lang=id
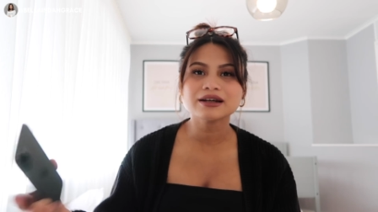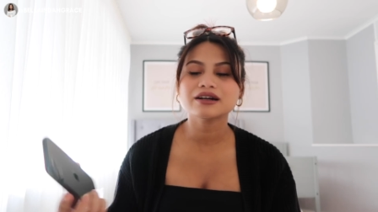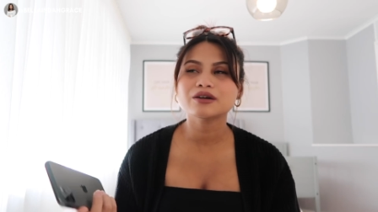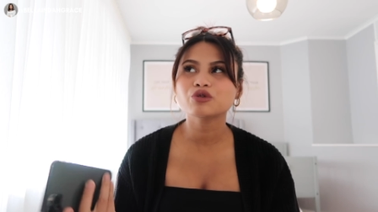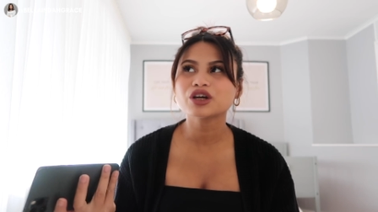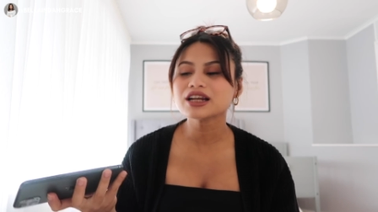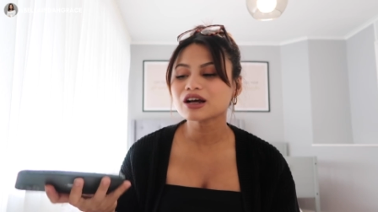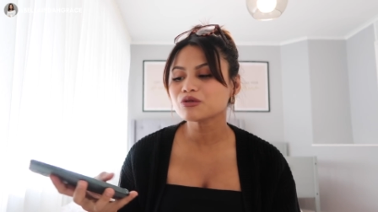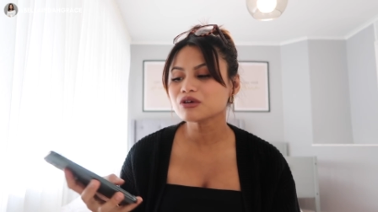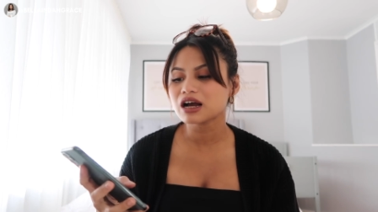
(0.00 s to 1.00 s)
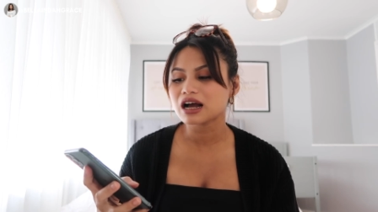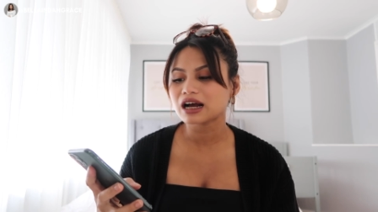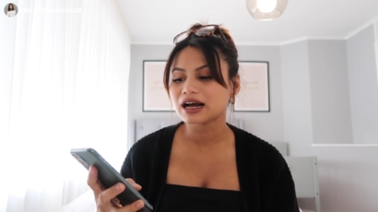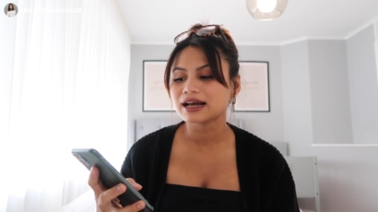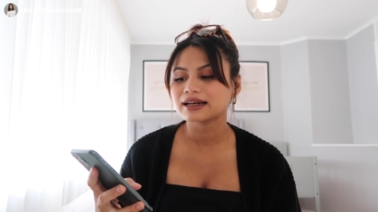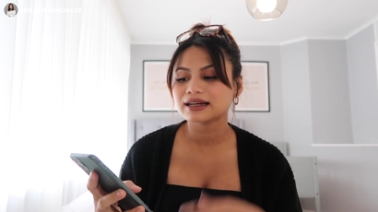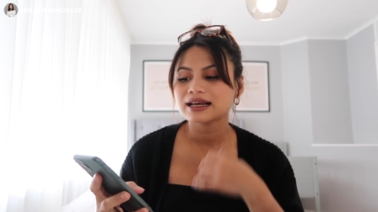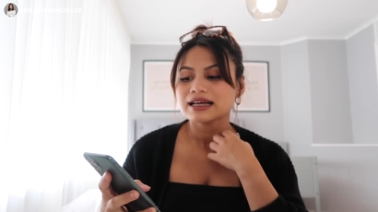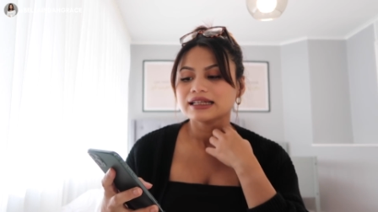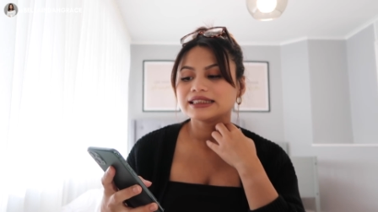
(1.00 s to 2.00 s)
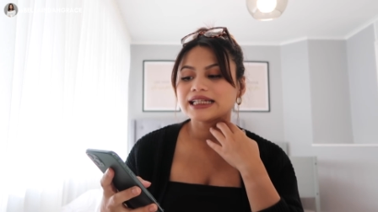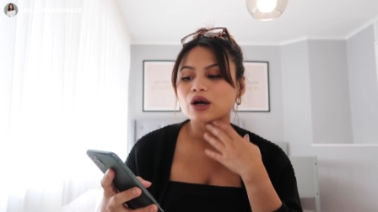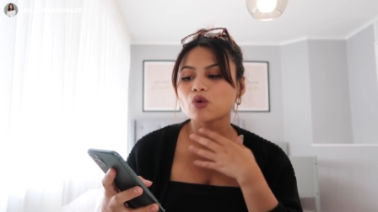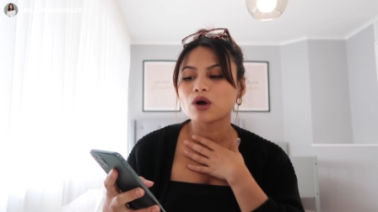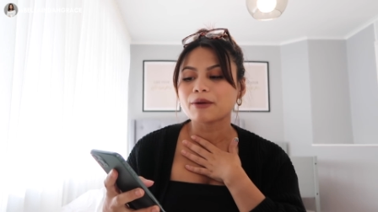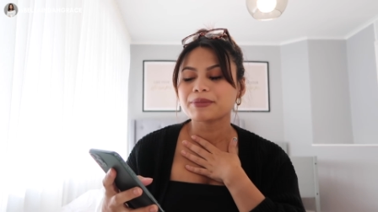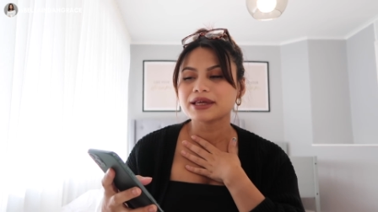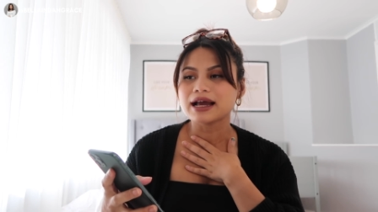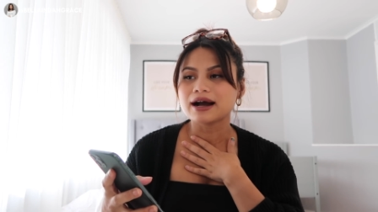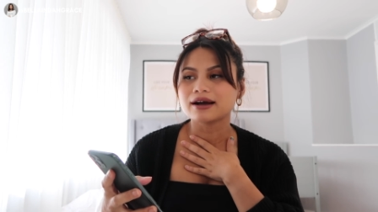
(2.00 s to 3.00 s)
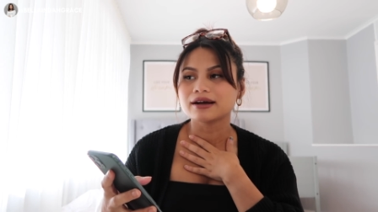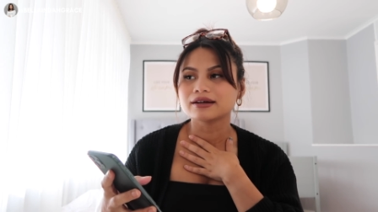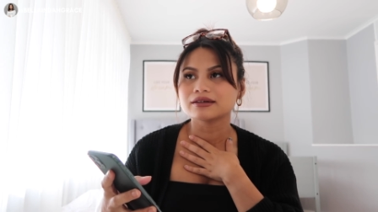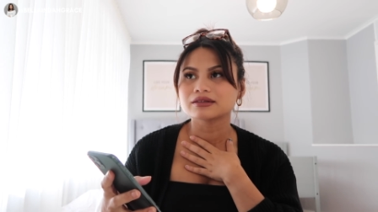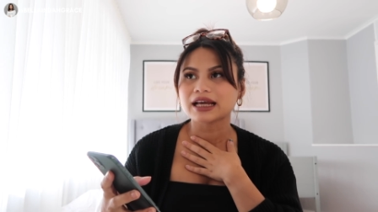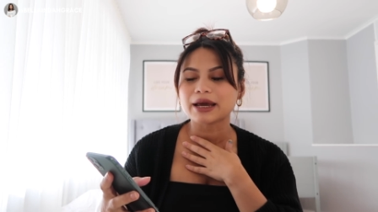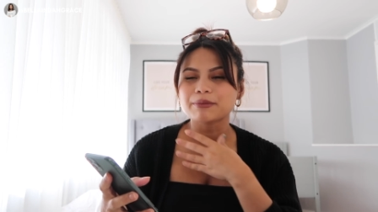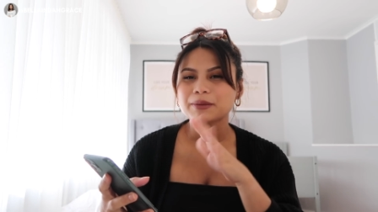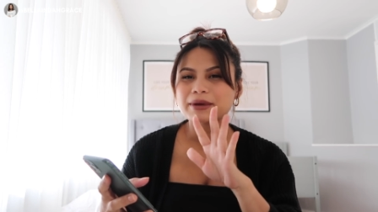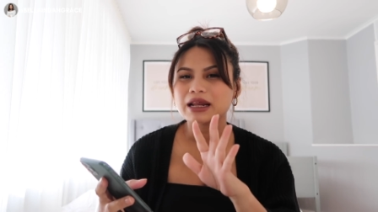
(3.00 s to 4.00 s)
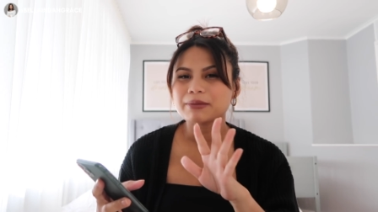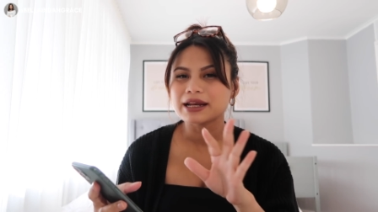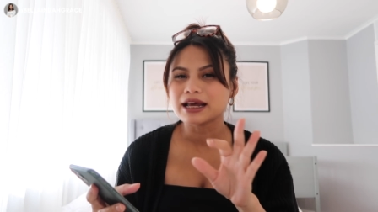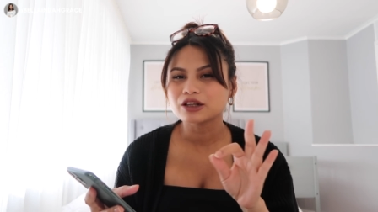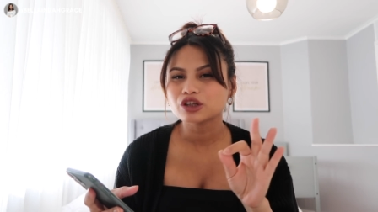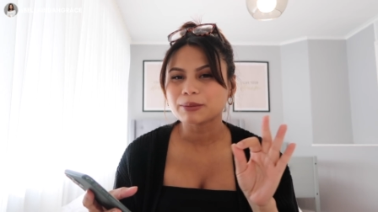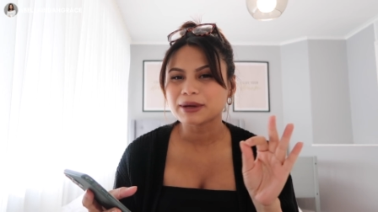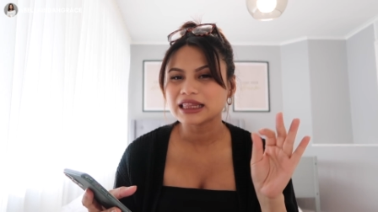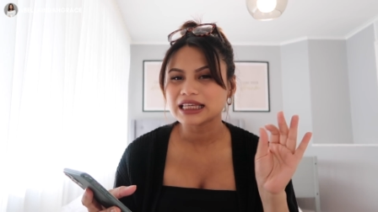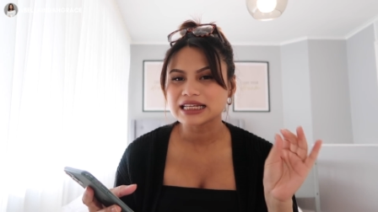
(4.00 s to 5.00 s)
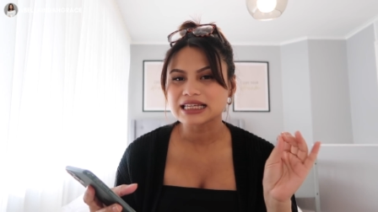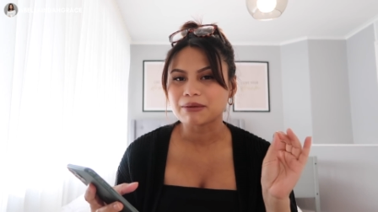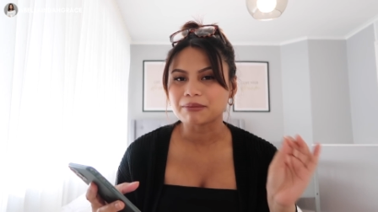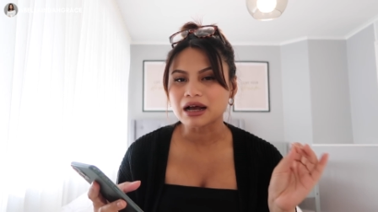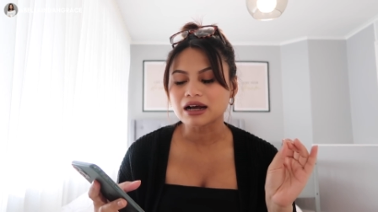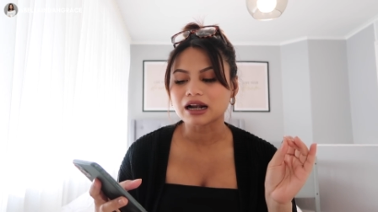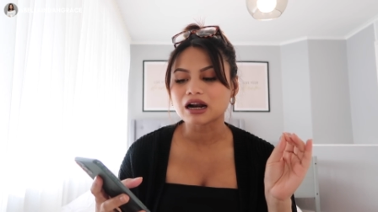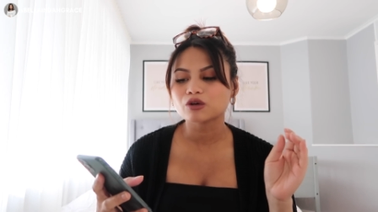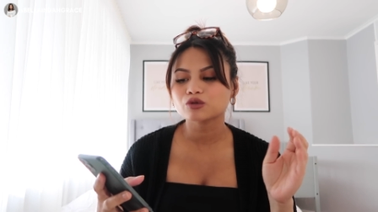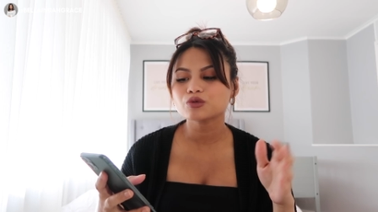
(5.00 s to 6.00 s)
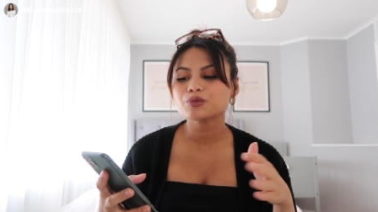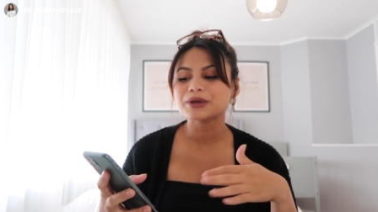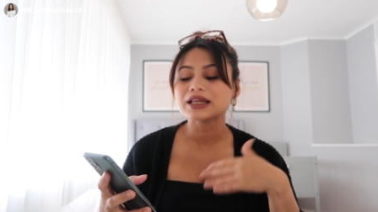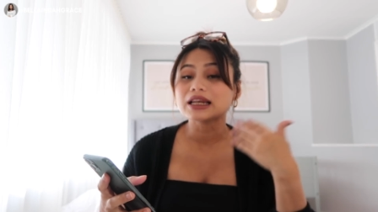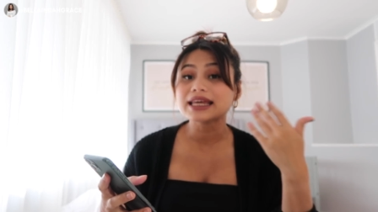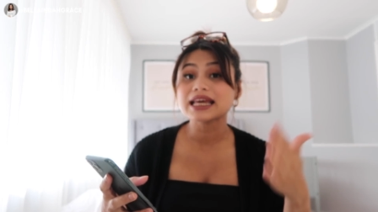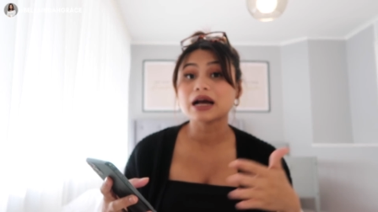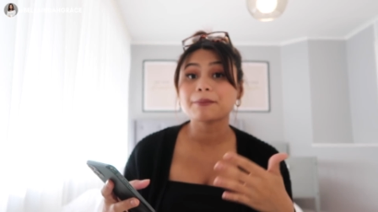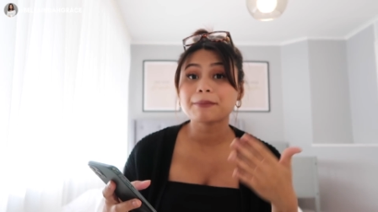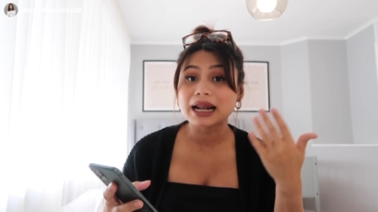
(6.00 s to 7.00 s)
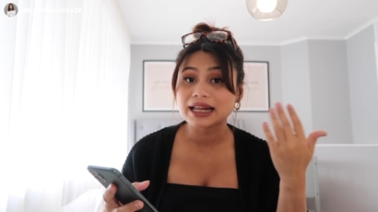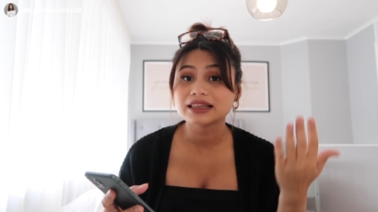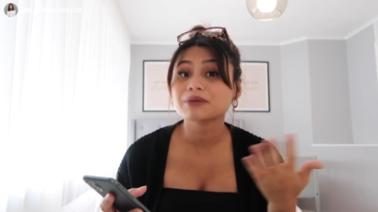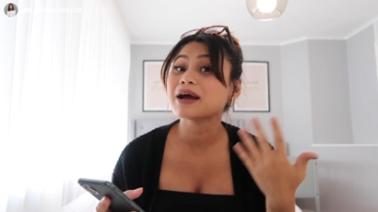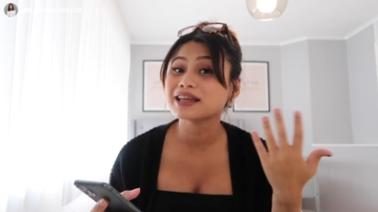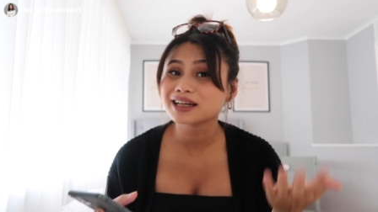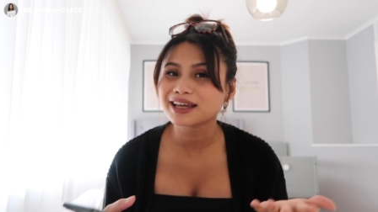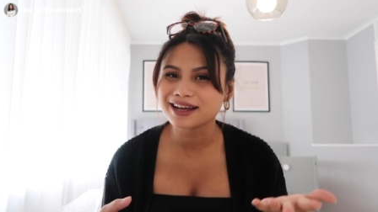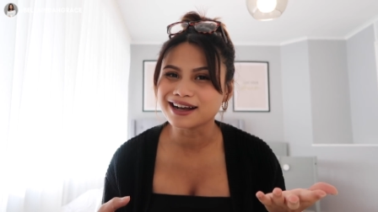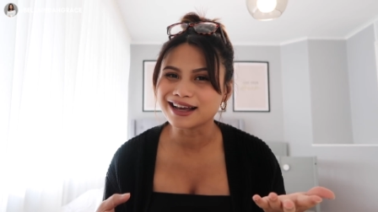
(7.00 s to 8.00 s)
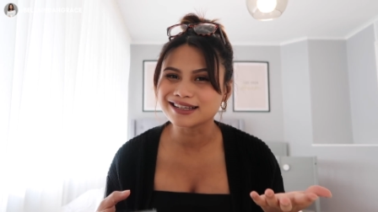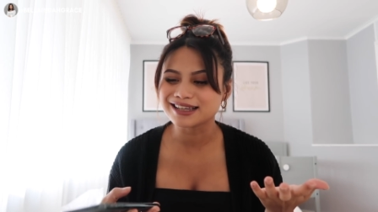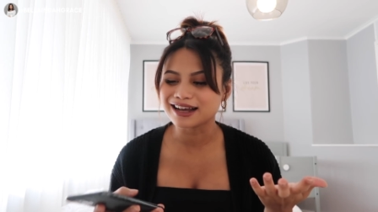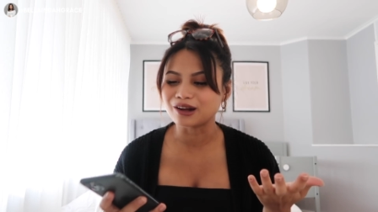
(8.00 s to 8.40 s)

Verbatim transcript: E, mungkin aku nggak akan jawab yang kayak berbeda-beda gitu tapi intinya sama karena aku pilih yang paling terbanyak ya guys ya.